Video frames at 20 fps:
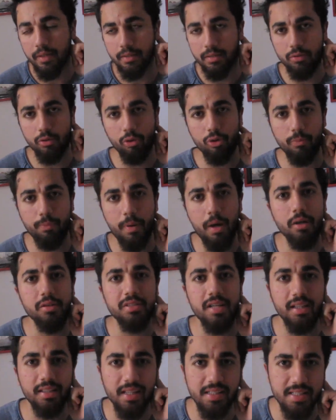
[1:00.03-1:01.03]
Logan Paul
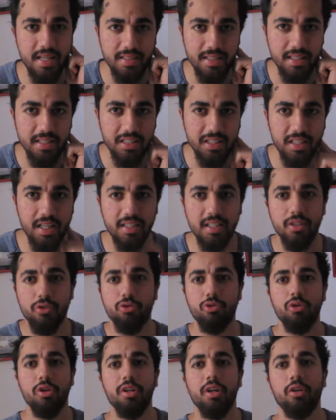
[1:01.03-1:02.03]
Santa yazarsanız çıkar da
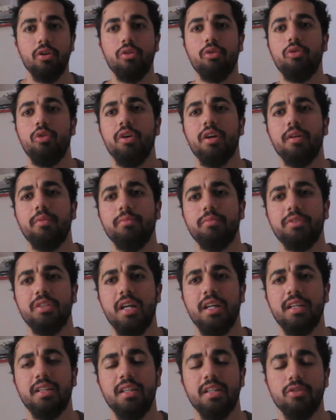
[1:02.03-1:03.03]
şuraya da koyarım
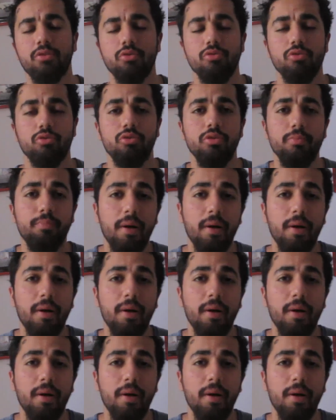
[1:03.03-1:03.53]
şarkı nasıl gözüktüğünü.